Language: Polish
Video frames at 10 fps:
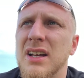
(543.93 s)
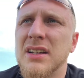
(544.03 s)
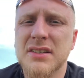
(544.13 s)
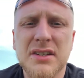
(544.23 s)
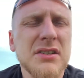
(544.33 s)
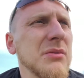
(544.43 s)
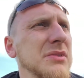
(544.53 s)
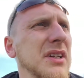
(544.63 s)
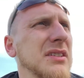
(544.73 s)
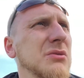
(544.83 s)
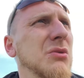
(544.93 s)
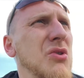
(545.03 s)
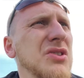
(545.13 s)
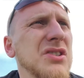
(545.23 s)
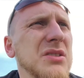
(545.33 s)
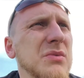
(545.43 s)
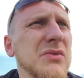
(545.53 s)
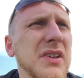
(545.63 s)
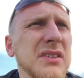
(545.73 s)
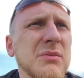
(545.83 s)
I ciężko mi tak ułożyć, żeby
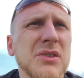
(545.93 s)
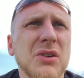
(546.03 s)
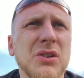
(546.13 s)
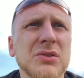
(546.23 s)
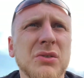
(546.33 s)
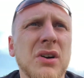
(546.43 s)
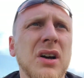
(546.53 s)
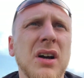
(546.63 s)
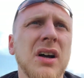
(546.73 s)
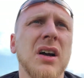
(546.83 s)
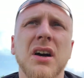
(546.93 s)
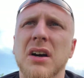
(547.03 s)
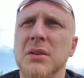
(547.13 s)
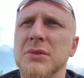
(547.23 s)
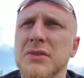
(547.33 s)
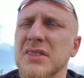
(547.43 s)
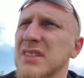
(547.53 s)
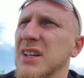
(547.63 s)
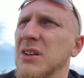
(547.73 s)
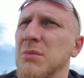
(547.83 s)
w jednym tygodniu robić
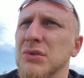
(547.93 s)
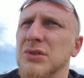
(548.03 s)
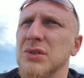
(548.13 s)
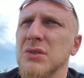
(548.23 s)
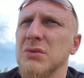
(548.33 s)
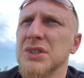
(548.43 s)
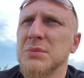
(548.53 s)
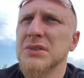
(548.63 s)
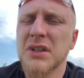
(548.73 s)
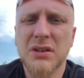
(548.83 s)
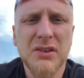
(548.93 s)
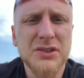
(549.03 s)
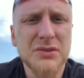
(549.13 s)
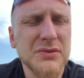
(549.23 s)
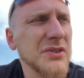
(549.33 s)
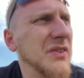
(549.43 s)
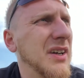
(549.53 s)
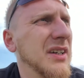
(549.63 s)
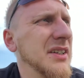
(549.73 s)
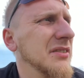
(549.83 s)
wszystkiego po trochu i żeby zachować równowagę.